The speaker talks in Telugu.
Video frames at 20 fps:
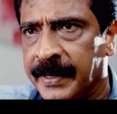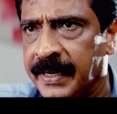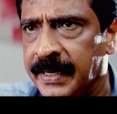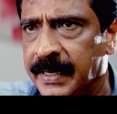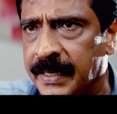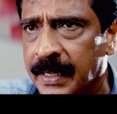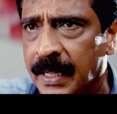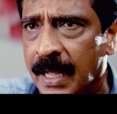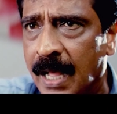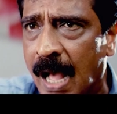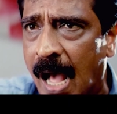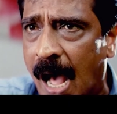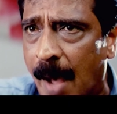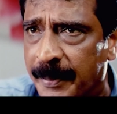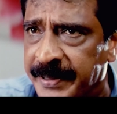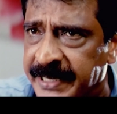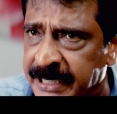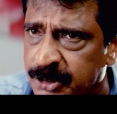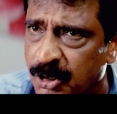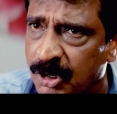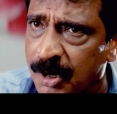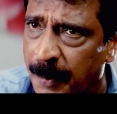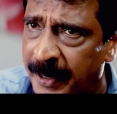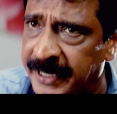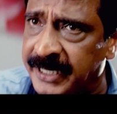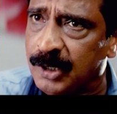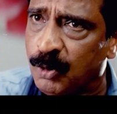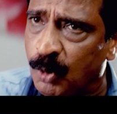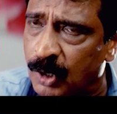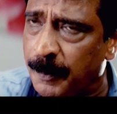ఇలా చూడు మరి ఈశ్వర
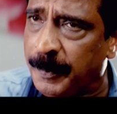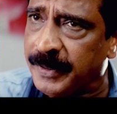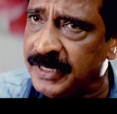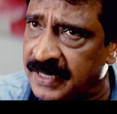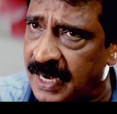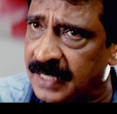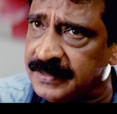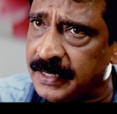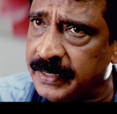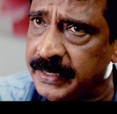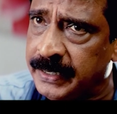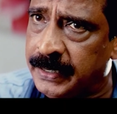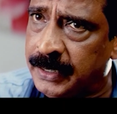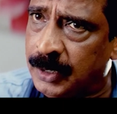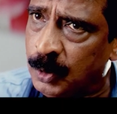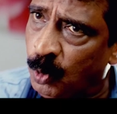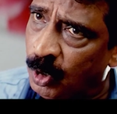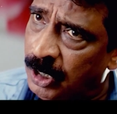ప్రసాద్ చంపింది నేనేనని